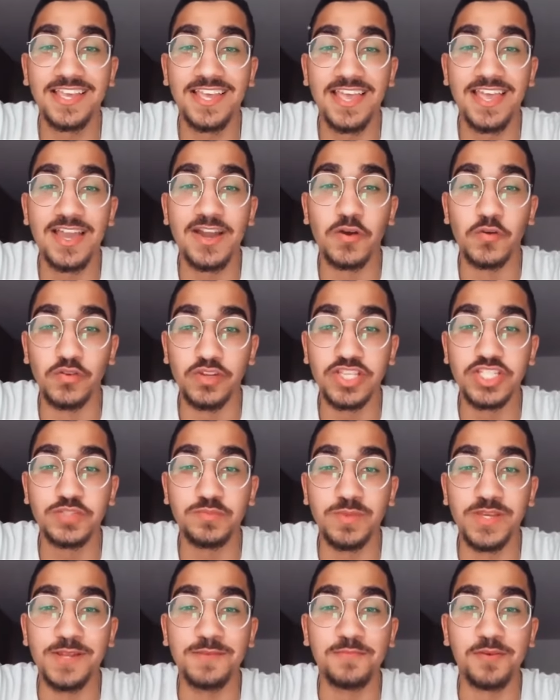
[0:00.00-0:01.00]
und ich spiele
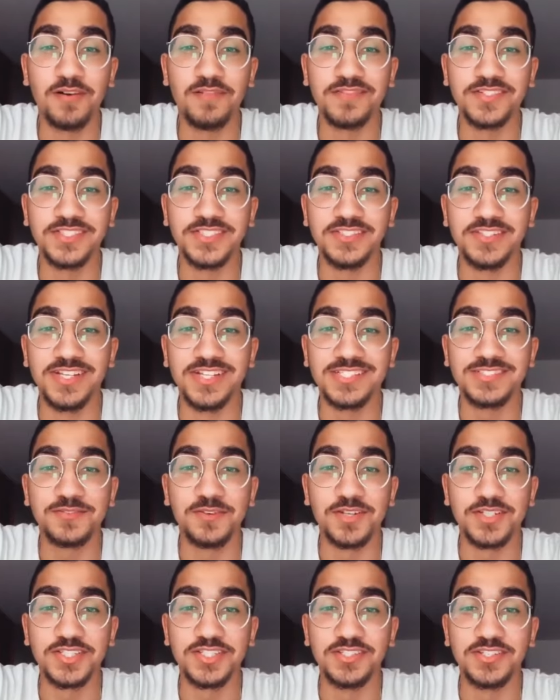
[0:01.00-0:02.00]
professionell Squash
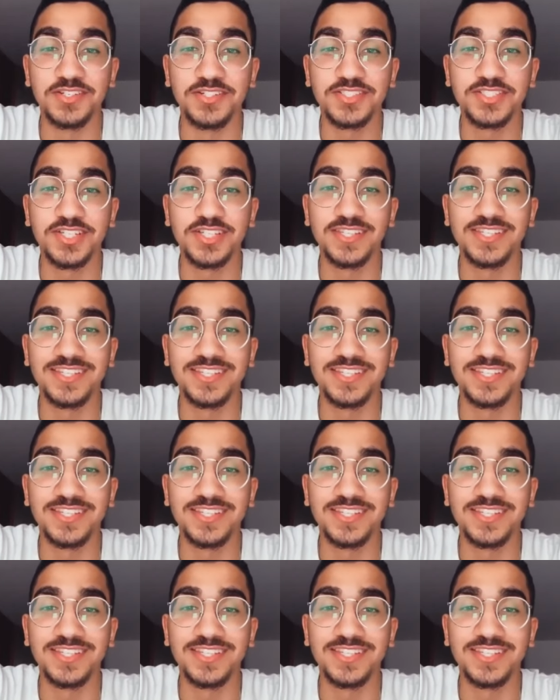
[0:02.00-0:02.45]
in Deutschland.